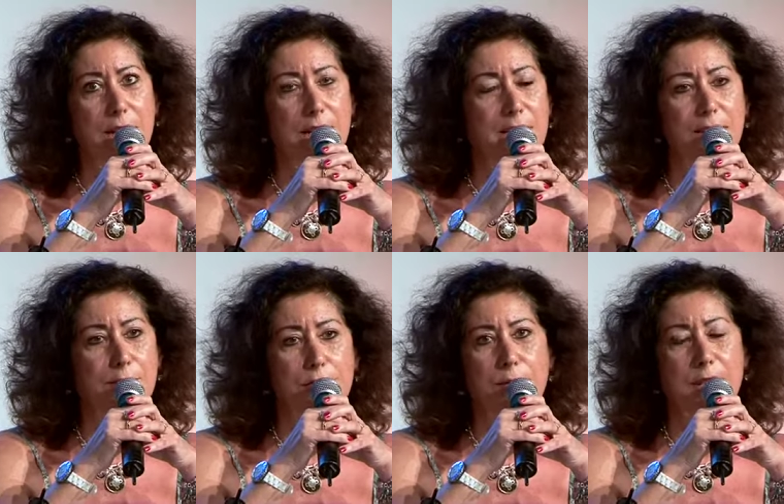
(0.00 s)
Hein. ce qu'il
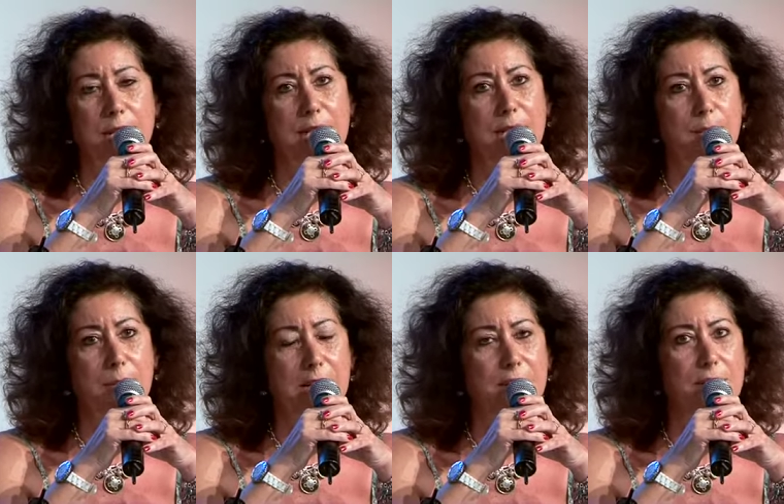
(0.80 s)
faut soigner, c'est
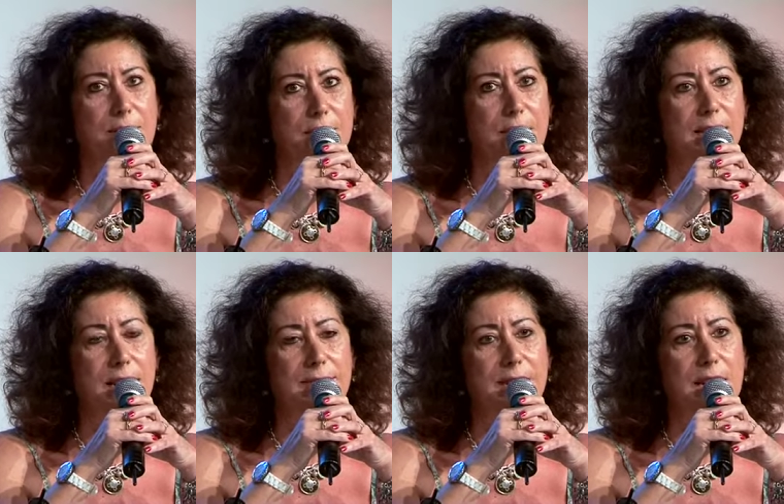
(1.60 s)
pas les gens, c'est le
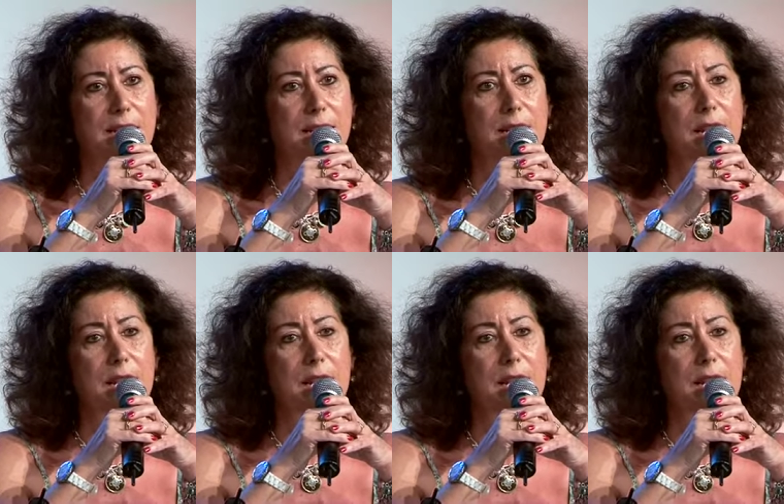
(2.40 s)
travail.